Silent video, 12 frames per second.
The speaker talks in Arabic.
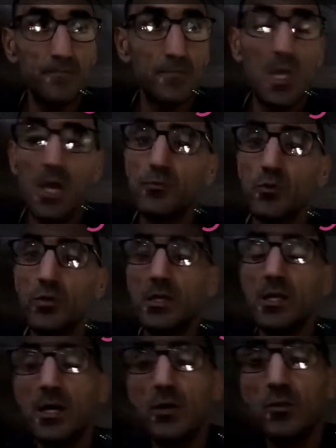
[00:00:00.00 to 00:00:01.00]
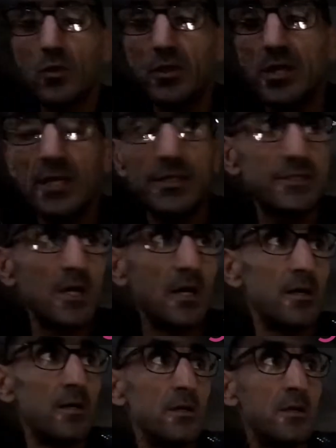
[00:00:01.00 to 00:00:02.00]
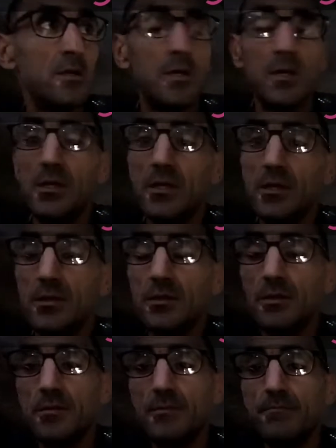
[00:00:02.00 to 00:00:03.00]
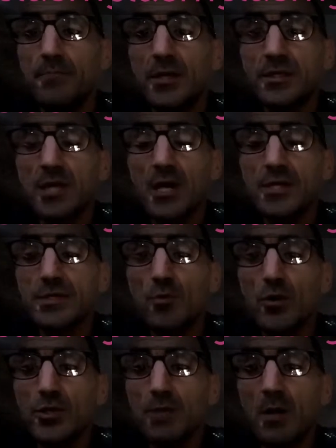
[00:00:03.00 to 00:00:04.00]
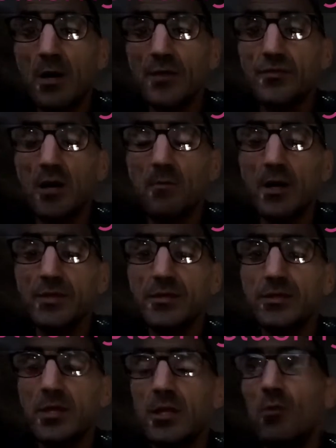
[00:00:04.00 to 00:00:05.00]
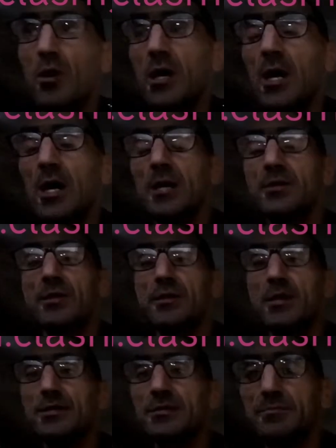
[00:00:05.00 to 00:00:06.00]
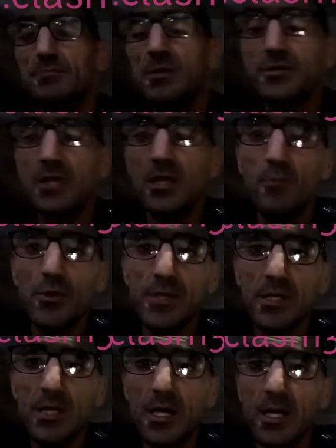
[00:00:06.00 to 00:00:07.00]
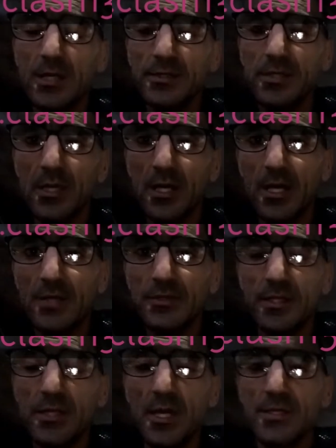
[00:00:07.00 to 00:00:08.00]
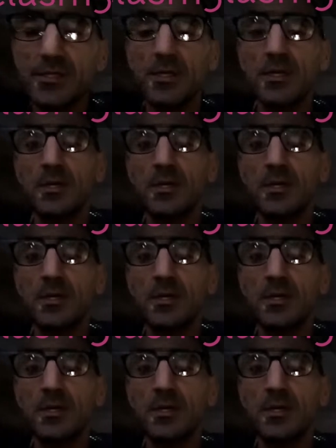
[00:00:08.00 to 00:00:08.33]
الحمد لله كون حتى ما نتخاصموش مع بعضنا بعض نتكلموا على اعراض الناس ما نتكلموش على اعراض اعراض الناس